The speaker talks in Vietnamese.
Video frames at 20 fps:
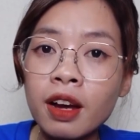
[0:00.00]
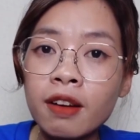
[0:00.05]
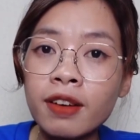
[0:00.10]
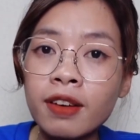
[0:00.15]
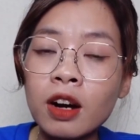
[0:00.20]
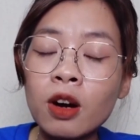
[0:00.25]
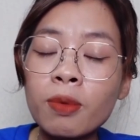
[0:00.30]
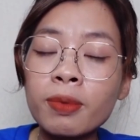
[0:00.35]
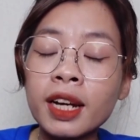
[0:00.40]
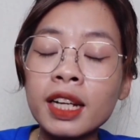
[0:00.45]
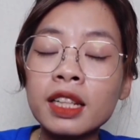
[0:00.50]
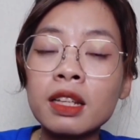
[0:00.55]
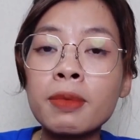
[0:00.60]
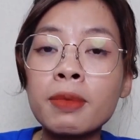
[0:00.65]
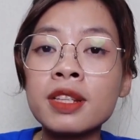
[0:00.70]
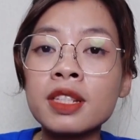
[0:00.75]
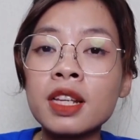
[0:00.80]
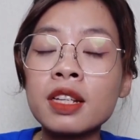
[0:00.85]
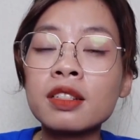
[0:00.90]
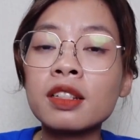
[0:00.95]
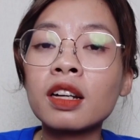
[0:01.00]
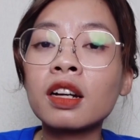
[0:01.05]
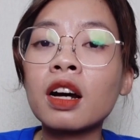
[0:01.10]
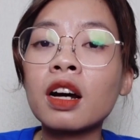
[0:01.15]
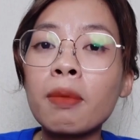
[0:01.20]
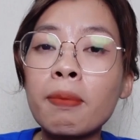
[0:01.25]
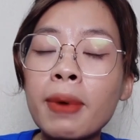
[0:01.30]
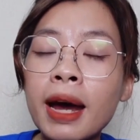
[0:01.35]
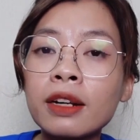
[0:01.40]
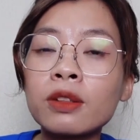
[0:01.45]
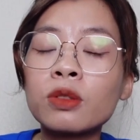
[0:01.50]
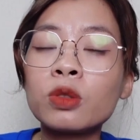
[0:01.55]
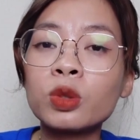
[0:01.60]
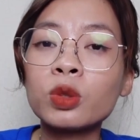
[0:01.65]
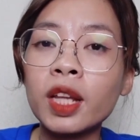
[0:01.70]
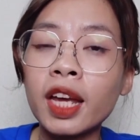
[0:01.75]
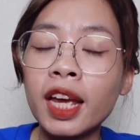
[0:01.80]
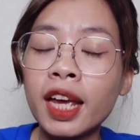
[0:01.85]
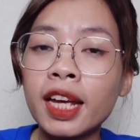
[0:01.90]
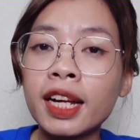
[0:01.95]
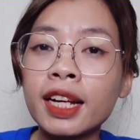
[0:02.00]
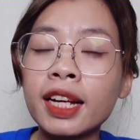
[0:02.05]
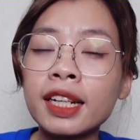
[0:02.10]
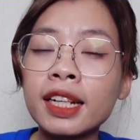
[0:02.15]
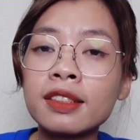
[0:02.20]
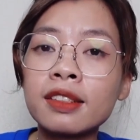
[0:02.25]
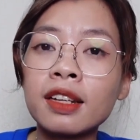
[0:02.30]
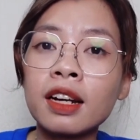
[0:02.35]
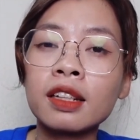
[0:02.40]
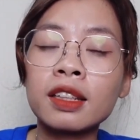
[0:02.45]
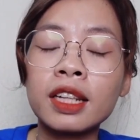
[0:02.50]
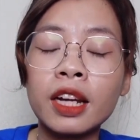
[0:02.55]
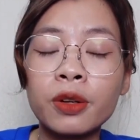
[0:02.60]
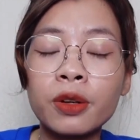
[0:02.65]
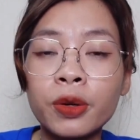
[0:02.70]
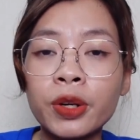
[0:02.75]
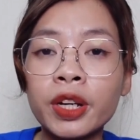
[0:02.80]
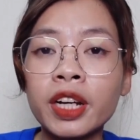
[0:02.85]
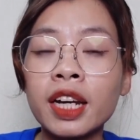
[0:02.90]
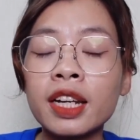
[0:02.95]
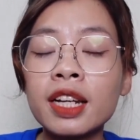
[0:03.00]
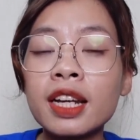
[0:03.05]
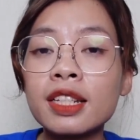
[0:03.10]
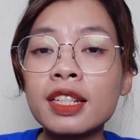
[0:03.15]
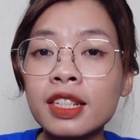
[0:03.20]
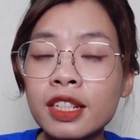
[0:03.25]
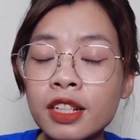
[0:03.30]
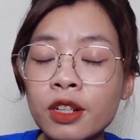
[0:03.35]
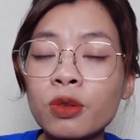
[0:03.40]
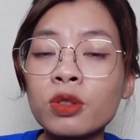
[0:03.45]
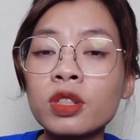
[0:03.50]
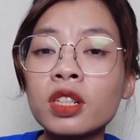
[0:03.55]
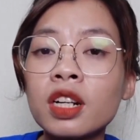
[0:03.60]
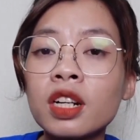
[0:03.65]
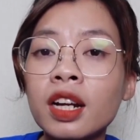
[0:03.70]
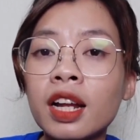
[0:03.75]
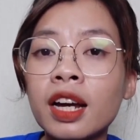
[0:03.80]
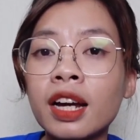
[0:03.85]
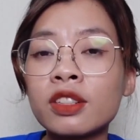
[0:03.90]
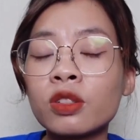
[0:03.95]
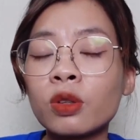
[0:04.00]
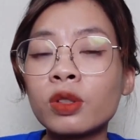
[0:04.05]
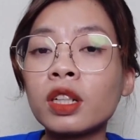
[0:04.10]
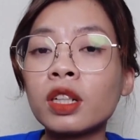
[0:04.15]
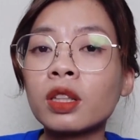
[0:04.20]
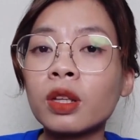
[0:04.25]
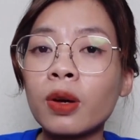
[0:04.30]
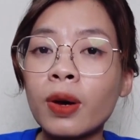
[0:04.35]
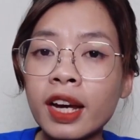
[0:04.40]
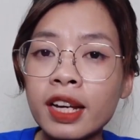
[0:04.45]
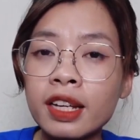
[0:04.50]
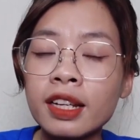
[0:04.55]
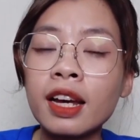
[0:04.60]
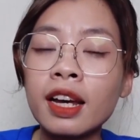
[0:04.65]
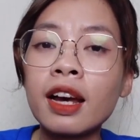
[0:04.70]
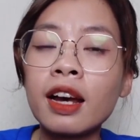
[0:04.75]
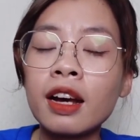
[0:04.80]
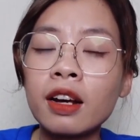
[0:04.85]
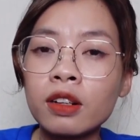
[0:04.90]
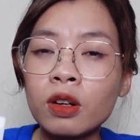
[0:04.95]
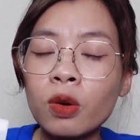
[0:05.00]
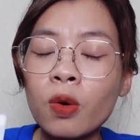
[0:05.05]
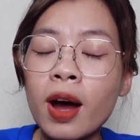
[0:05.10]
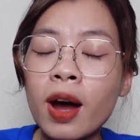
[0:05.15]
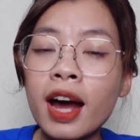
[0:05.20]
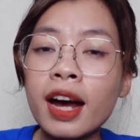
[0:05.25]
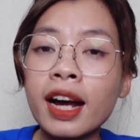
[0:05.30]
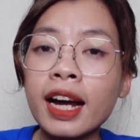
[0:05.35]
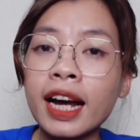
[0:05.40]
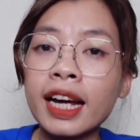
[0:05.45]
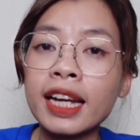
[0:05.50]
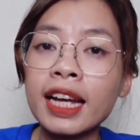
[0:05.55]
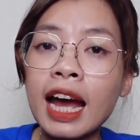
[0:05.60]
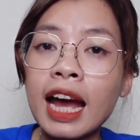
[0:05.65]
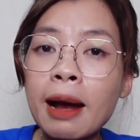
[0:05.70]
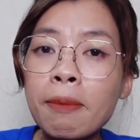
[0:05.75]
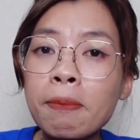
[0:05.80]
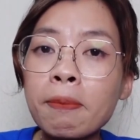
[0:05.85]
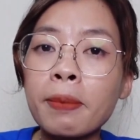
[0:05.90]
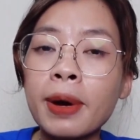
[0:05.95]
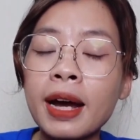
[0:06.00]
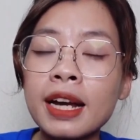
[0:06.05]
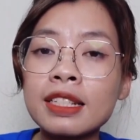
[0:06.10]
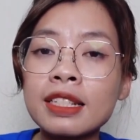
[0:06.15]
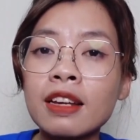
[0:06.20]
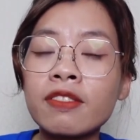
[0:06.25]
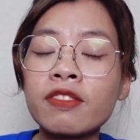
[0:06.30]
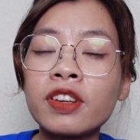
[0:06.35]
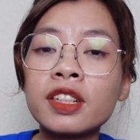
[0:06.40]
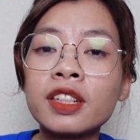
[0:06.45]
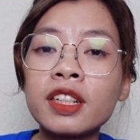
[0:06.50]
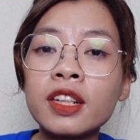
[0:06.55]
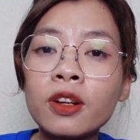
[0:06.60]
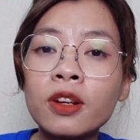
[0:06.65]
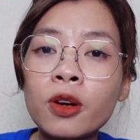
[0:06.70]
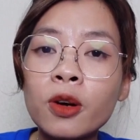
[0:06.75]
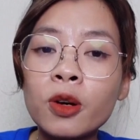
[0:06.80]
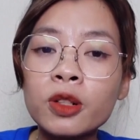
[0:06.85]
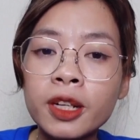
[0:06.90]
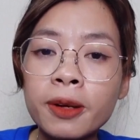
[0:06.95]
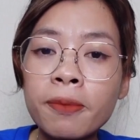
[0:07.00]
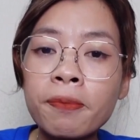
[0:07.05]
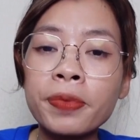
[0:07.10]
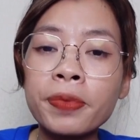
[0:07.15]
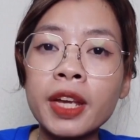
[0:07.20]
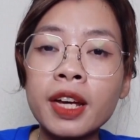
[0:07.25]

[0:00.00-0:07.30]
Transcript: Và hôm nay thì mình sẽ hướng dẫn các bạn cụ thể cách thay đổi cái địa chỉ cũng như là số điện thoại qua cái app My Seven Ginko nhé.